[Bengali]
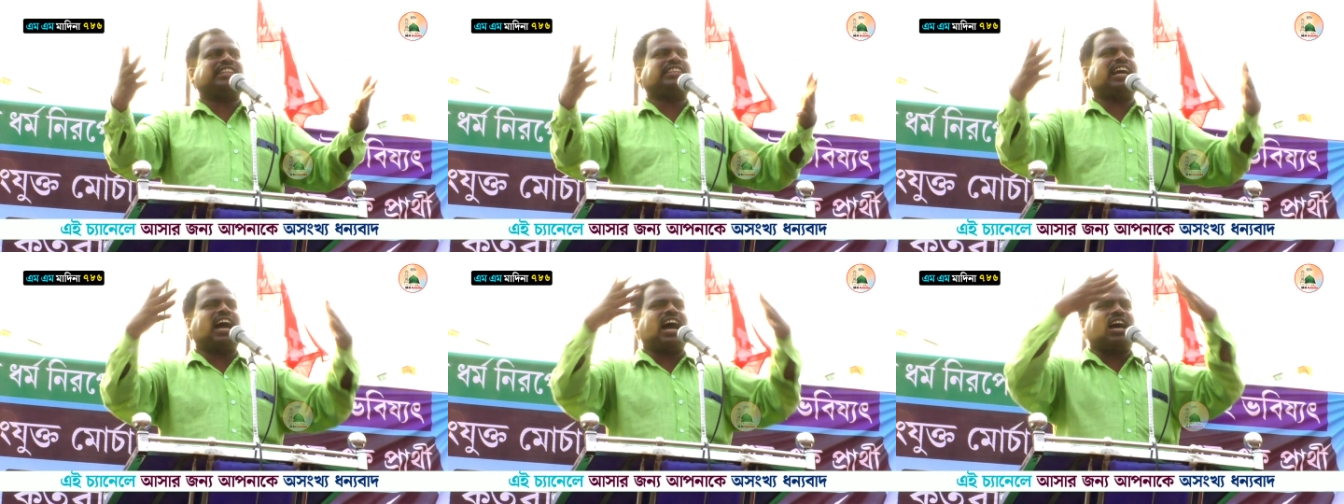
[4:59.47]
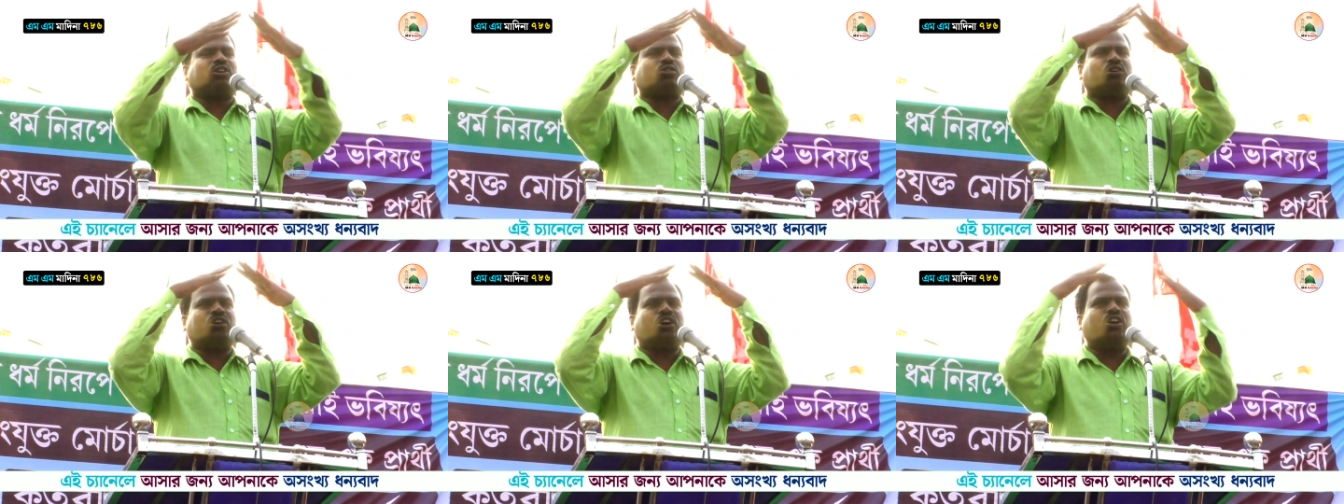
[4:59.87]
সাথে আর
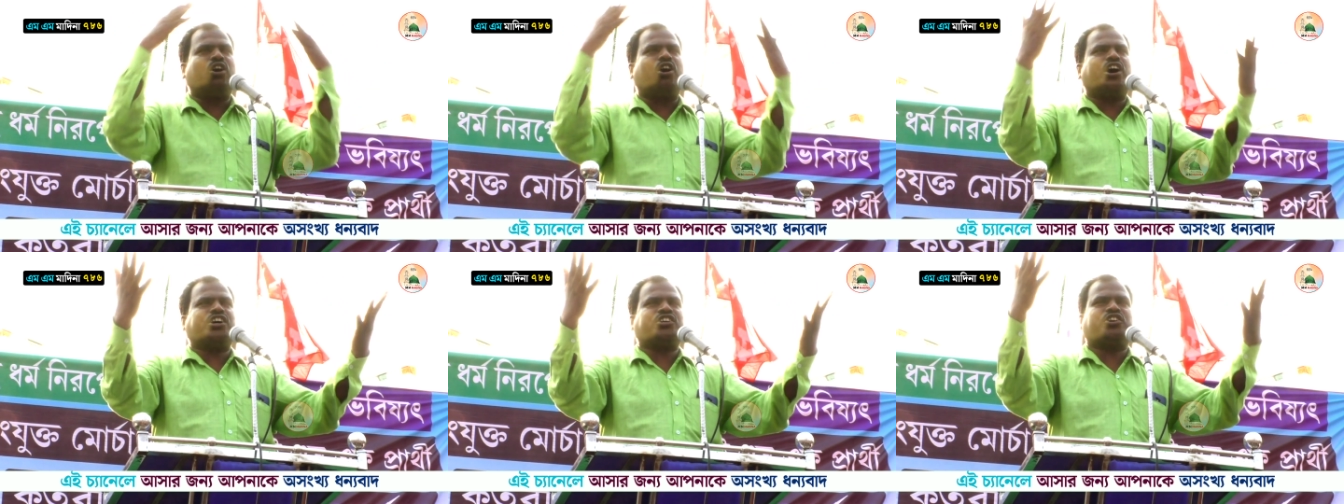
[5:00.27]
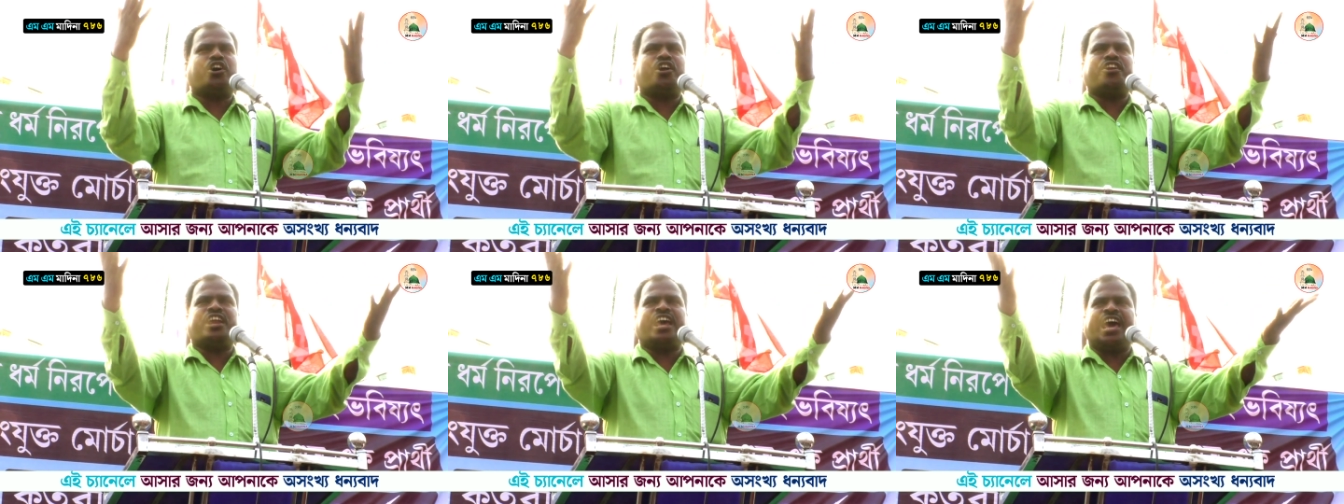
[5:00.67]
কোনো
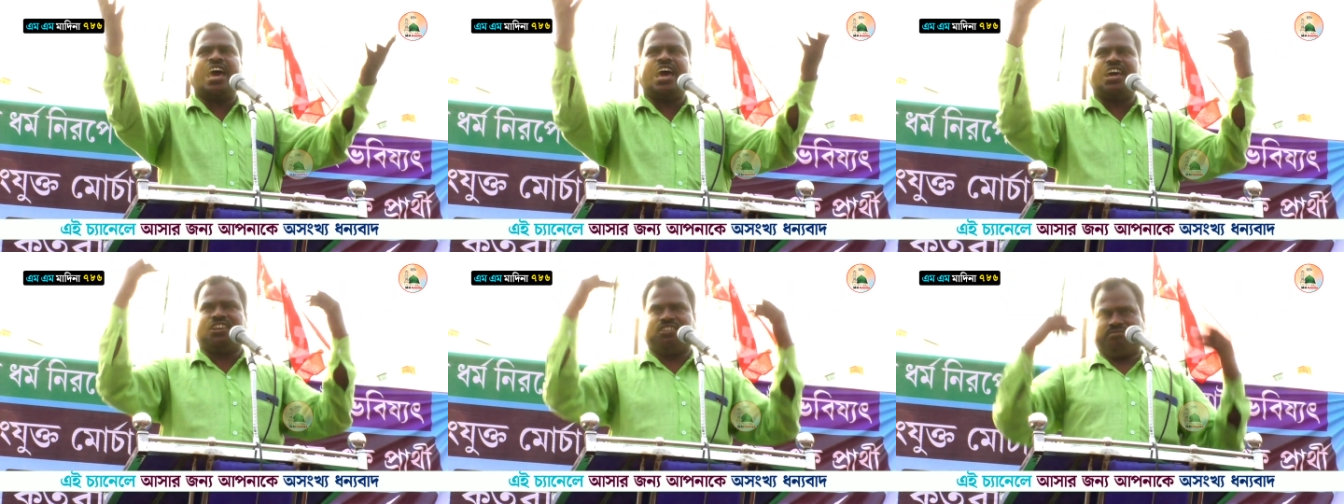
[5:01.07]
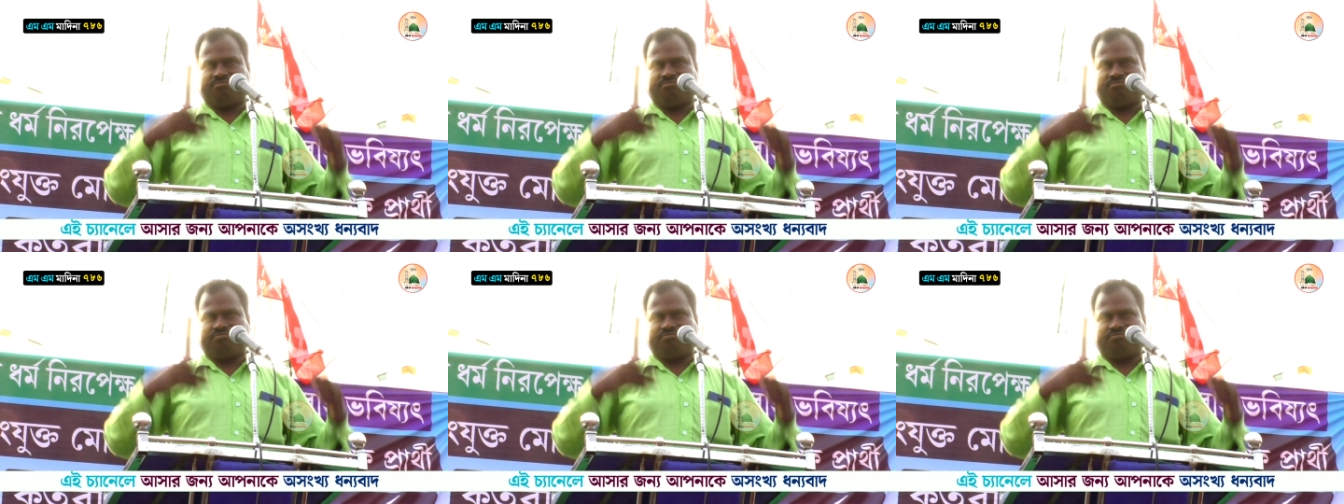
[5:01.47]
লোকজন নেই